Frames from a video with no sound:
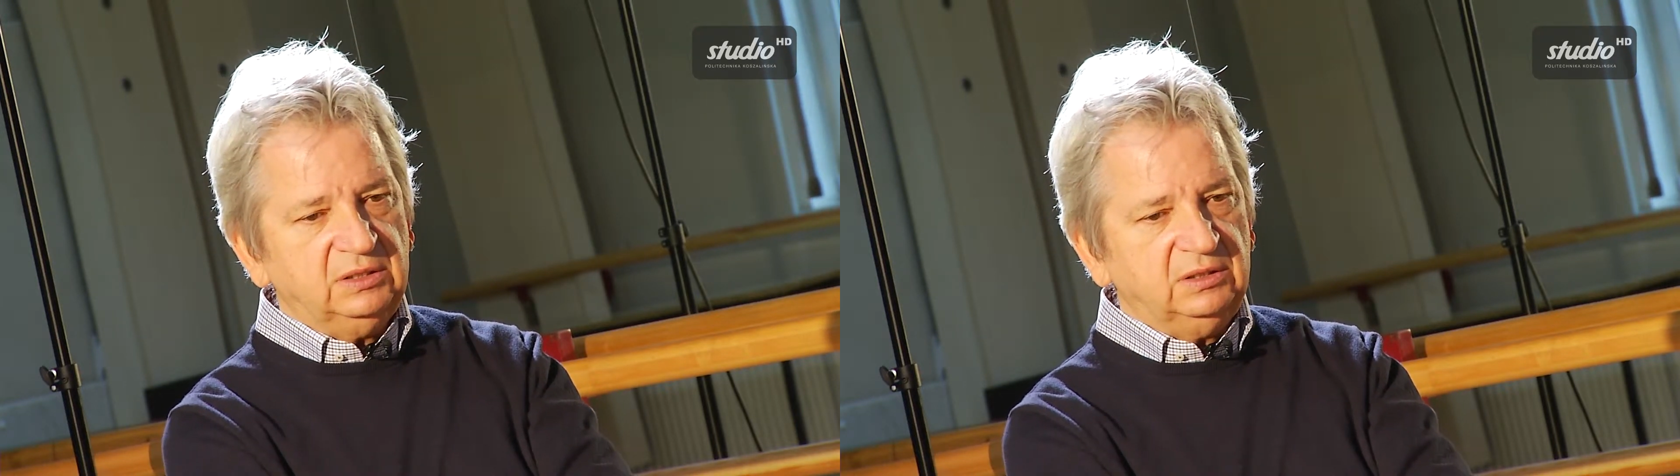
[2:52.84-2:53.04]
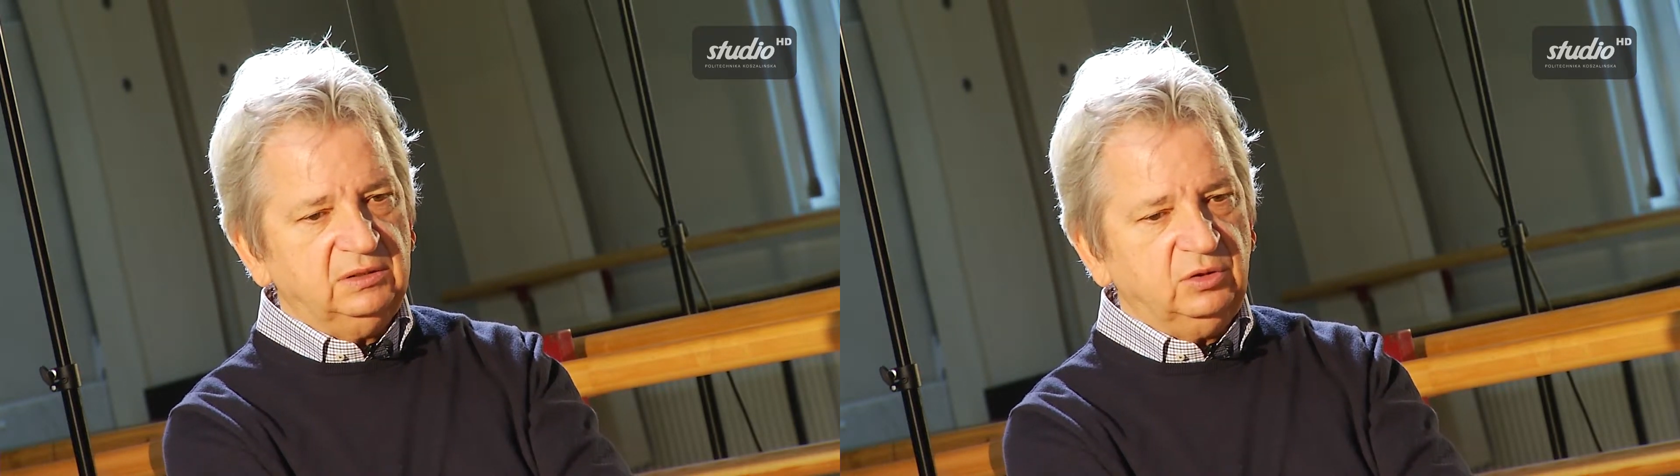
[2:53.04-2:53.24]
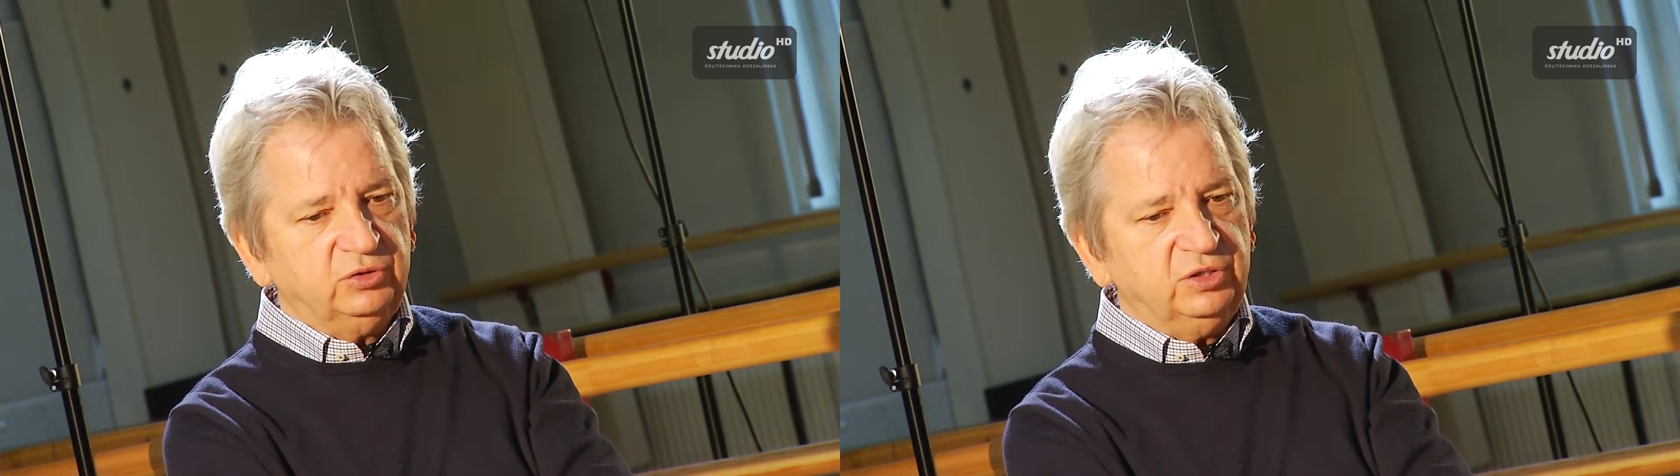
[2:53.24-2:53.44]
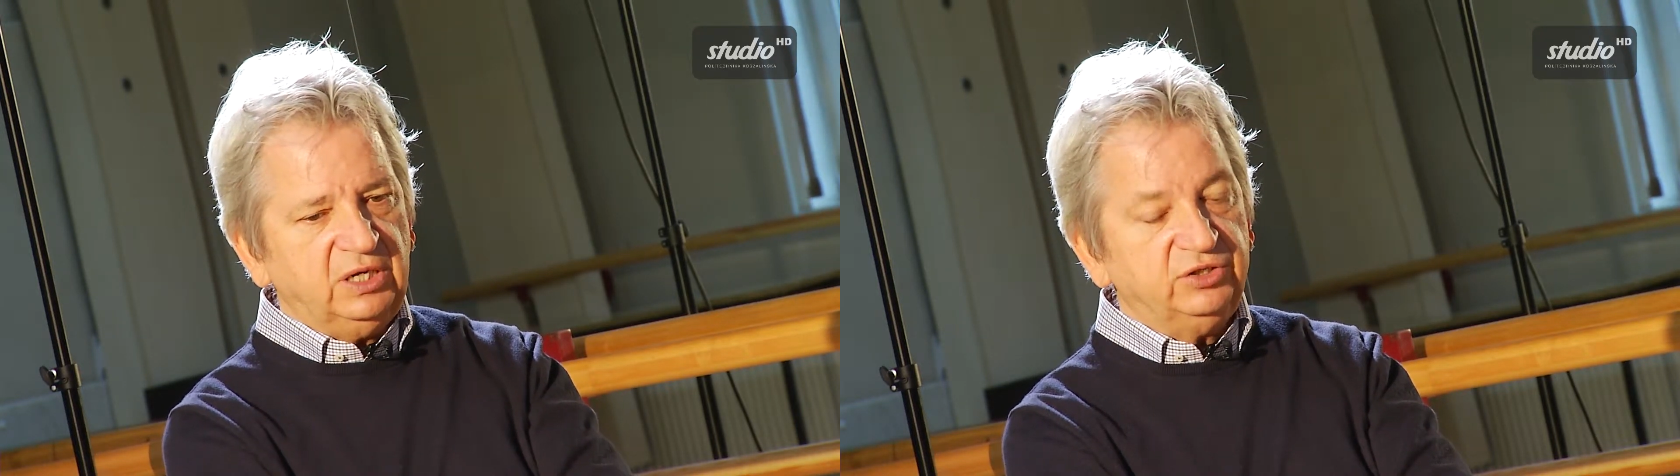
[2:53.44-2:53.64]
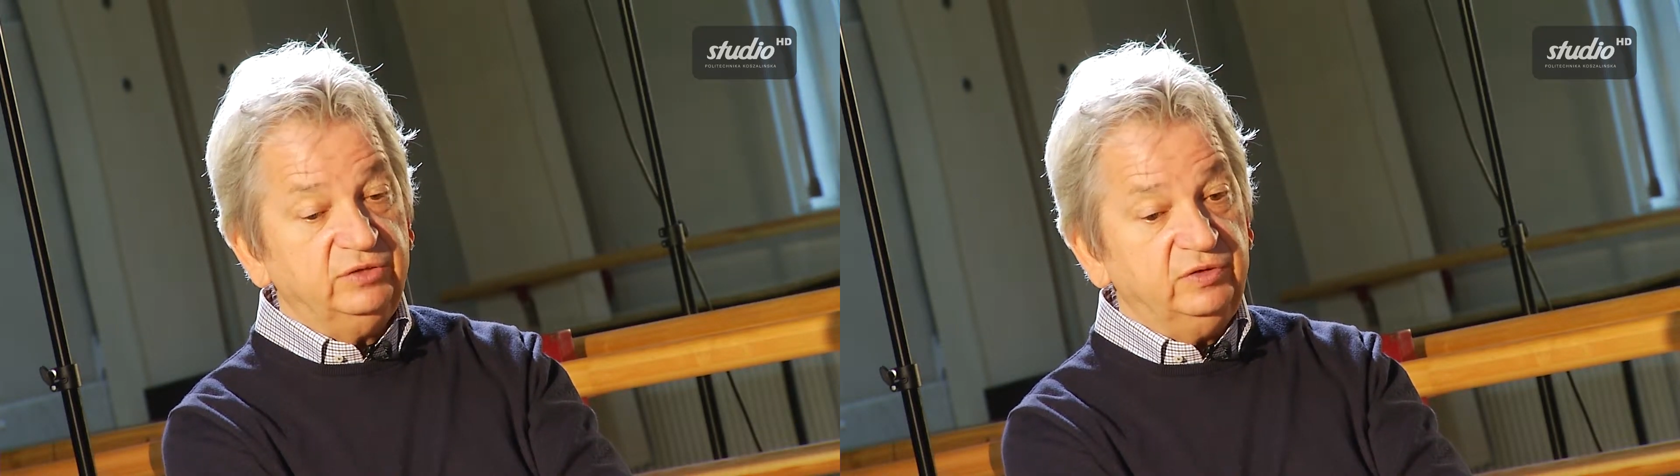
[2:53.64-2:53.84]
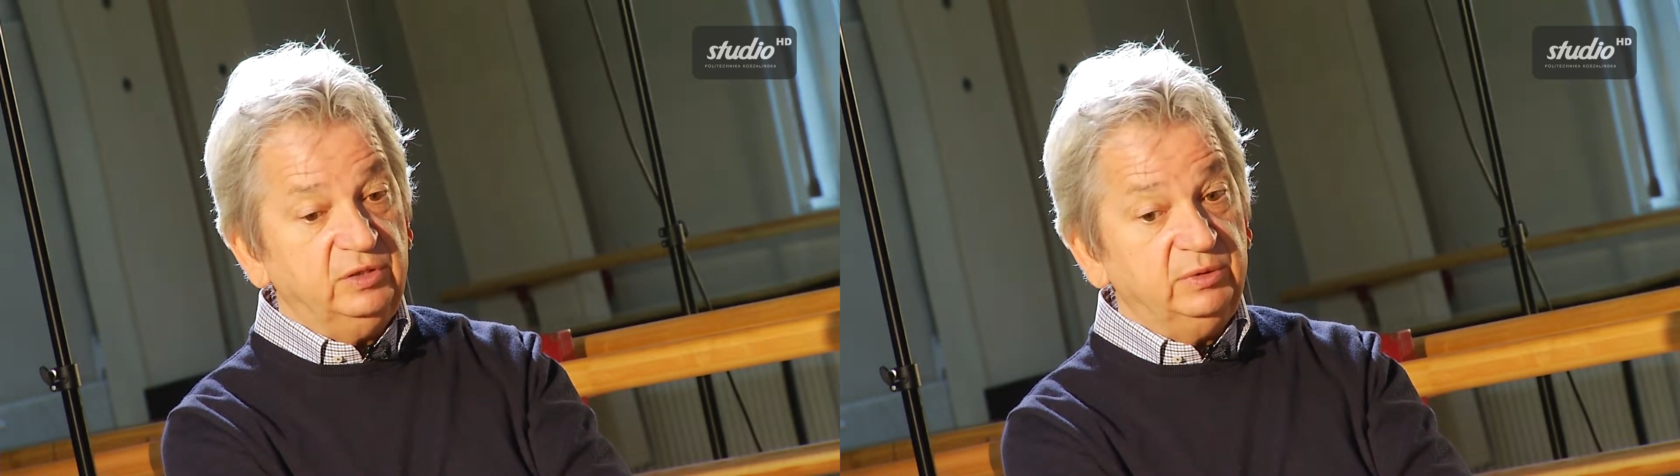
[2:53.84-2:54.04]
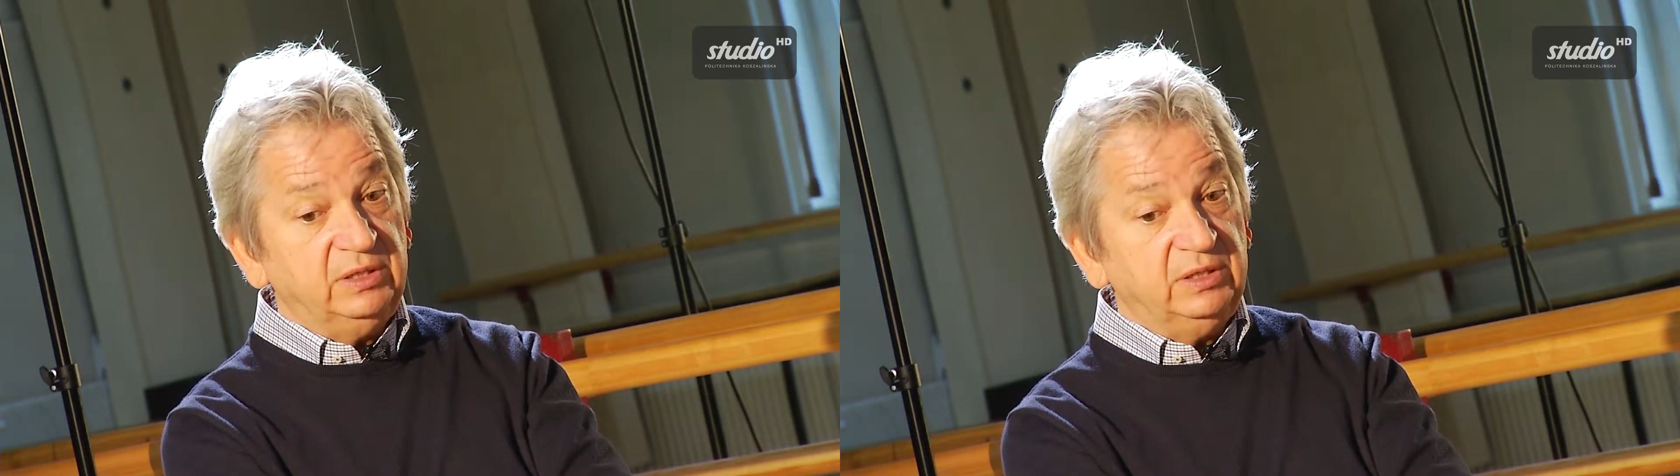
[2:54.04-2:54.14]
na, rocznie na trzy filmy.